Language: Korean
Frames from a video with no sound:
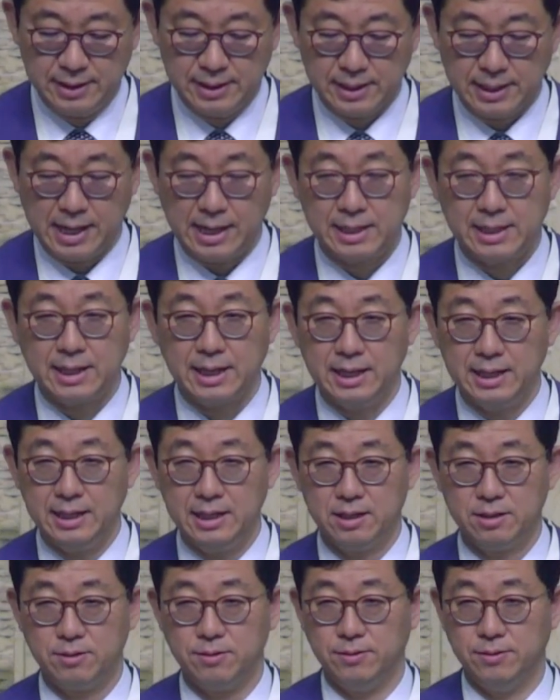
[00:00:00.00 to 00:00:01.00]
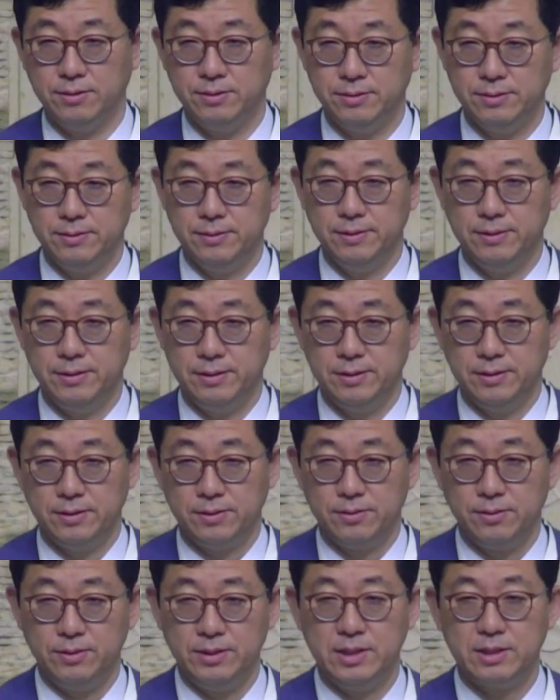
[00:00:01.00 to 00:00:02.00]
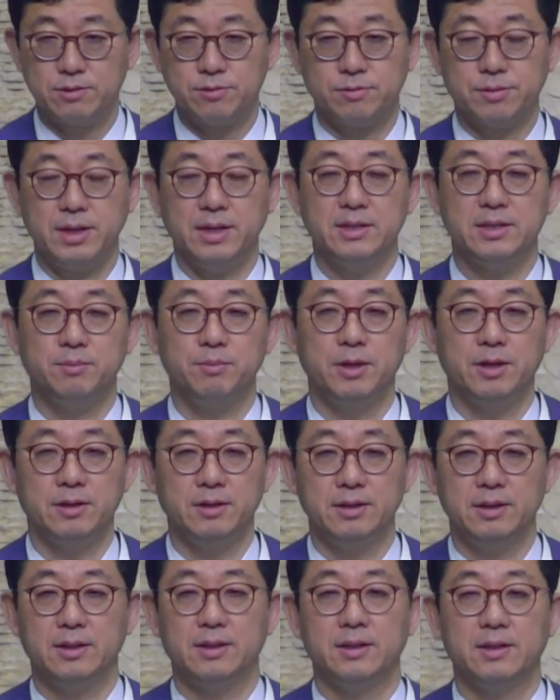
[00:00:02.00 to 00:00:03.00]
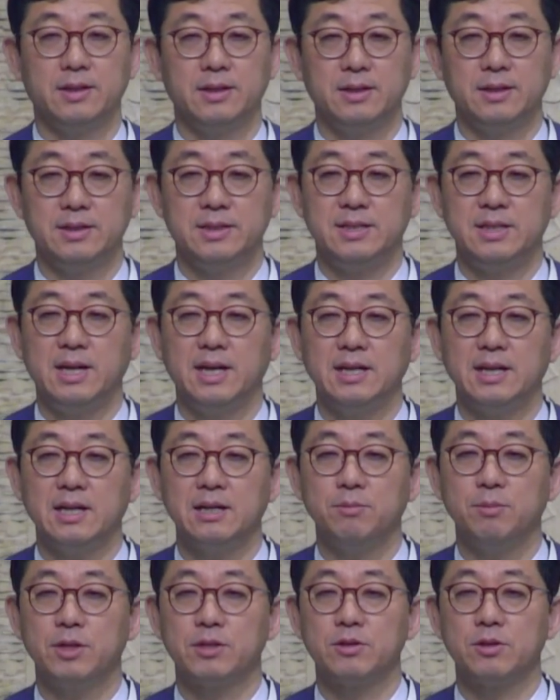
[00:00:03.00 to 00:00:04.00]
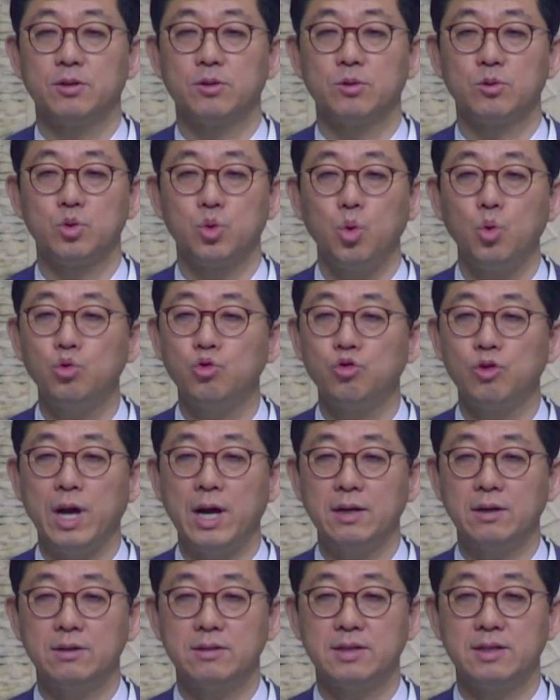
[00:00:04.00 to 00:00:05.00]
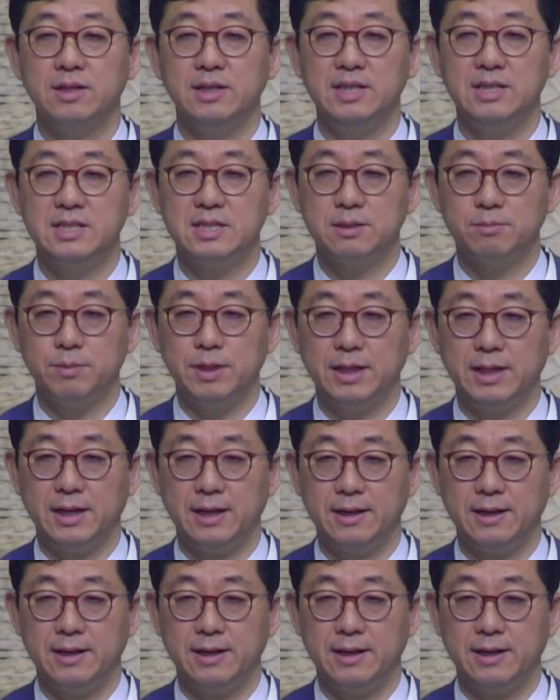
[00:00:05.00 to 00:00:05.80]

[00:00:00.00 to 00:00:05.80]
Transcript: 가까이 있고 또 익숙해지면은 지나다니면서도 소중한 것을 잊습니다.